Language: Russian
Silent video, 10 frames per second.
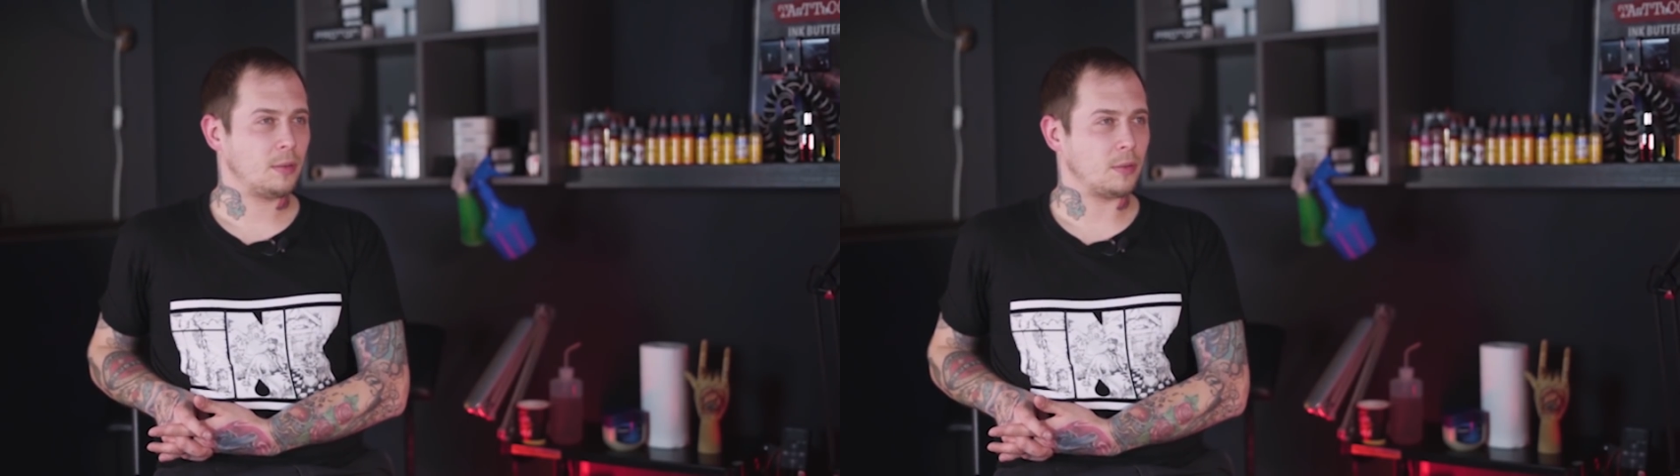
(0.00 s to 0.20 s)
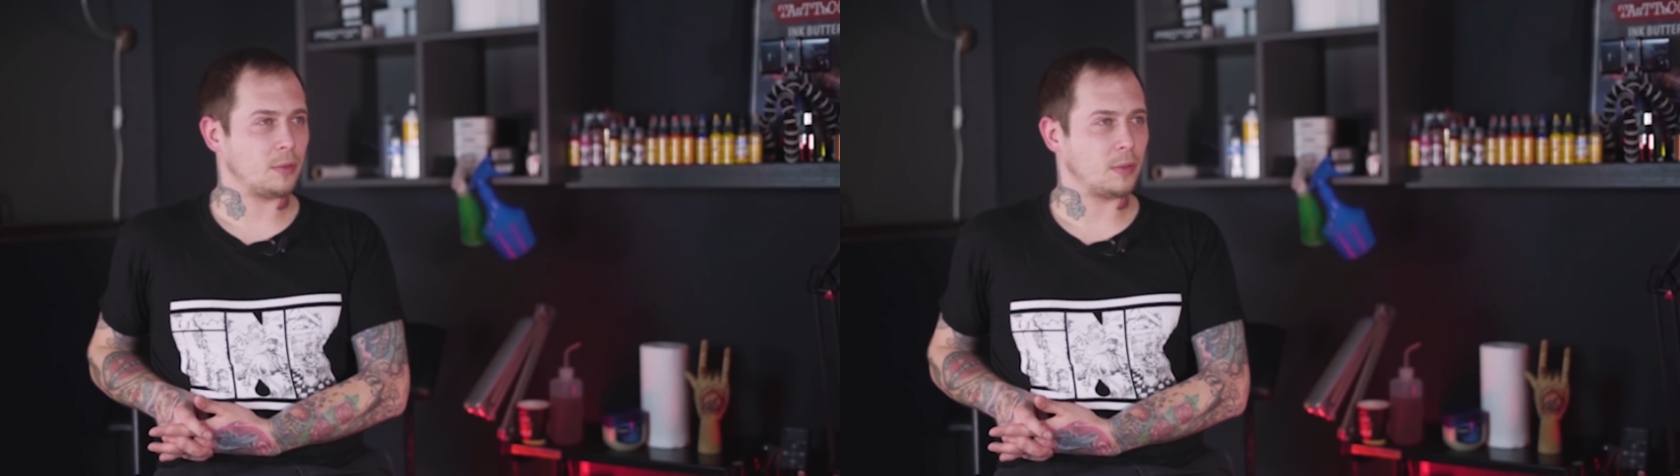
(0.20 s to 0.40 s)

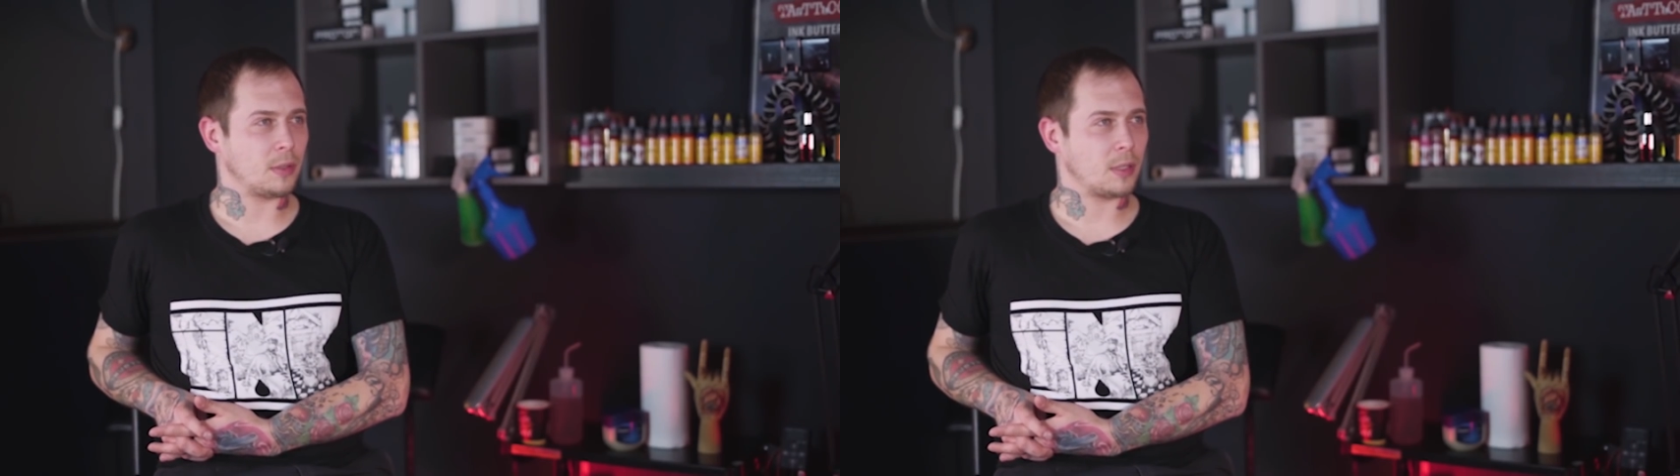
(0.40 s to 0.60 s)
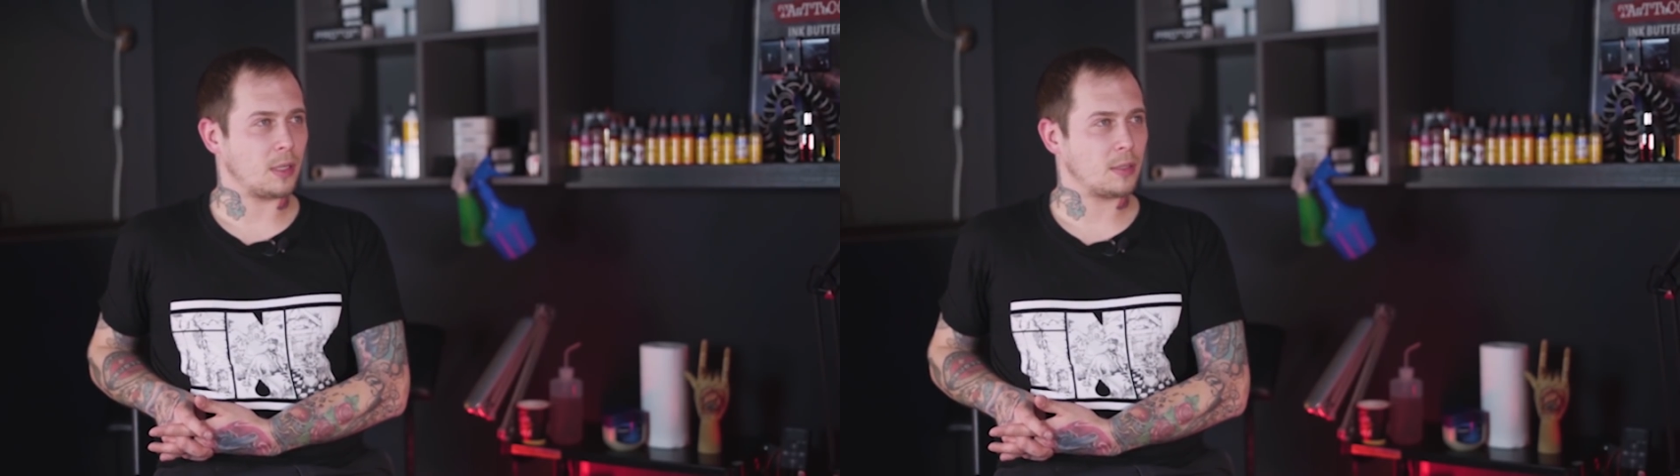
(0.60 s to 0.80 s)
но
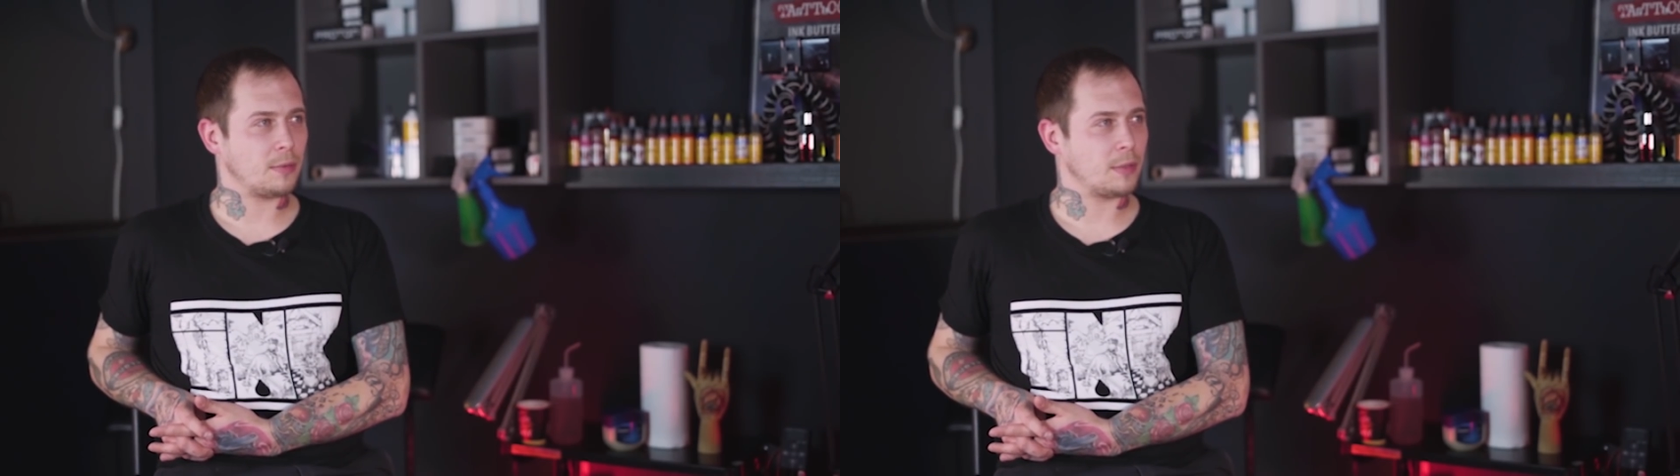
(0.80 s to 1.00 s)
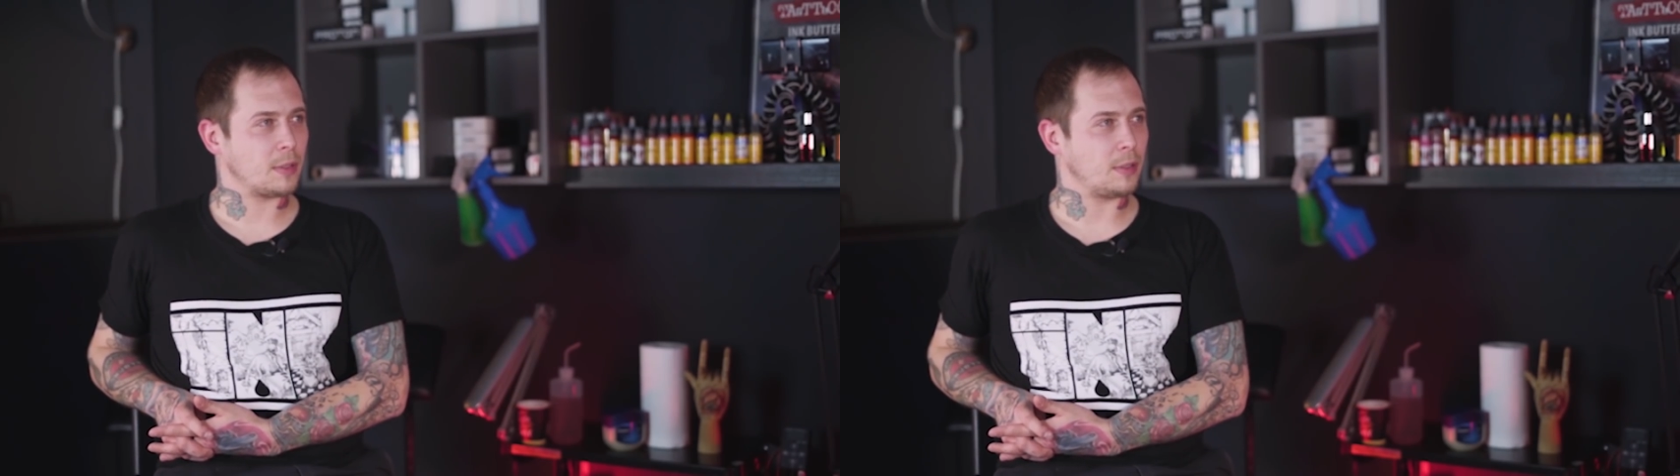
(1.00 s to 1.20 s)

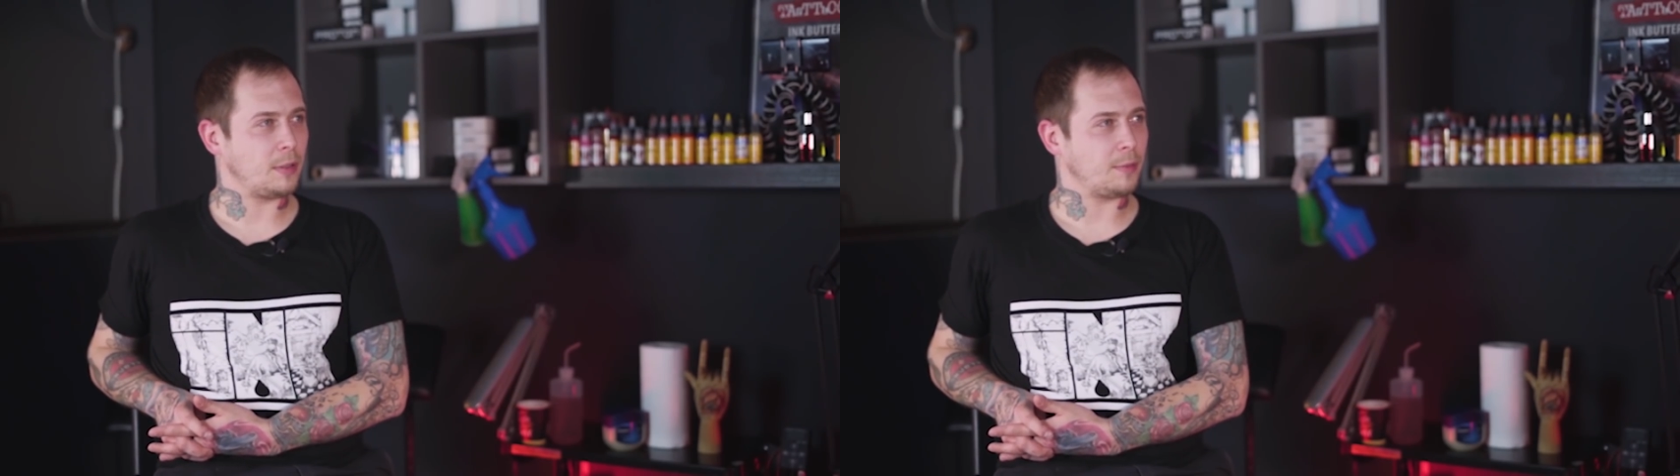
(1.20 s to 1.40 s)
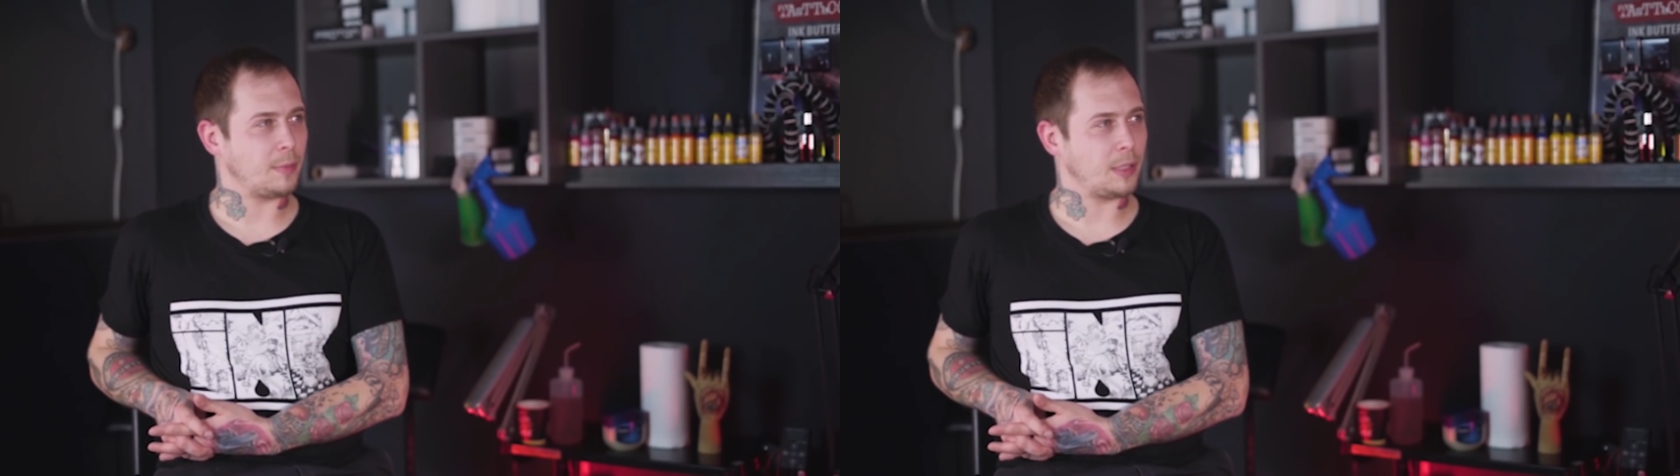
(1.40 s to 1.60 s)
отказываться
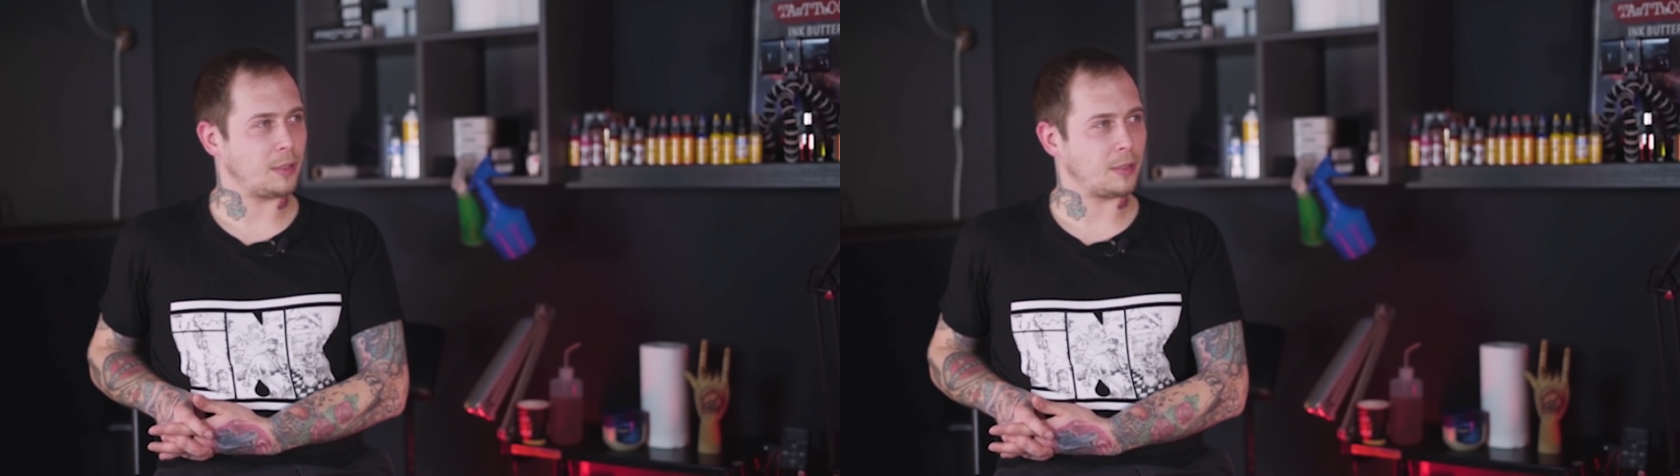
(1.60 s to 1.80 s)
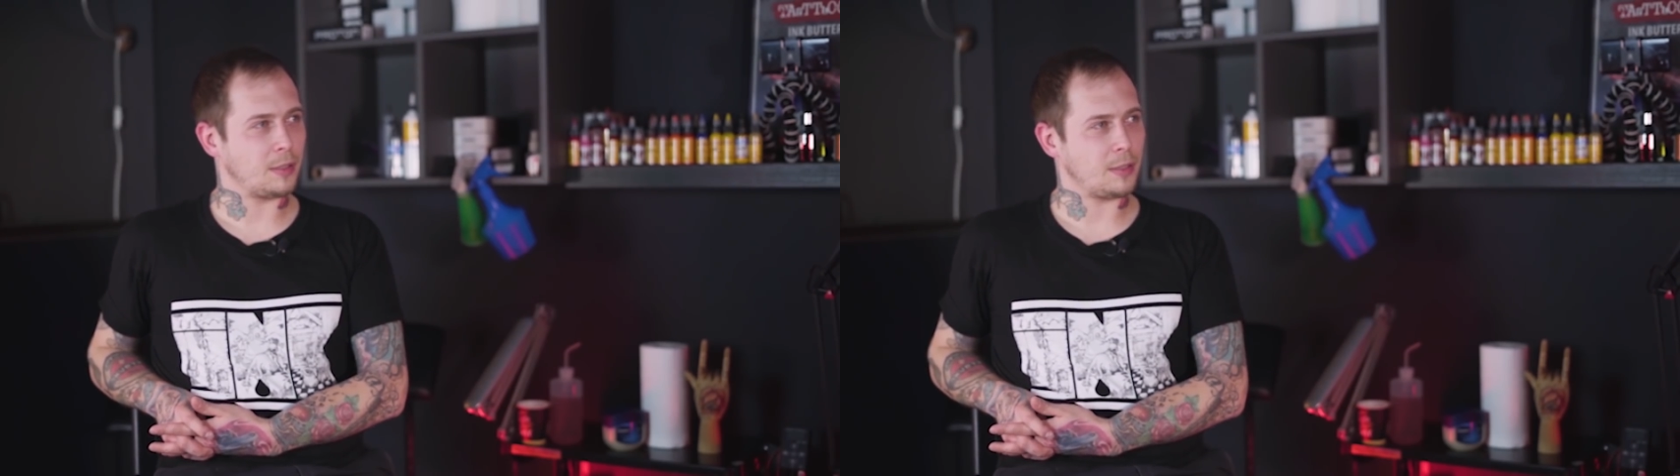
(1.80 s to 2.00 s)
не в моих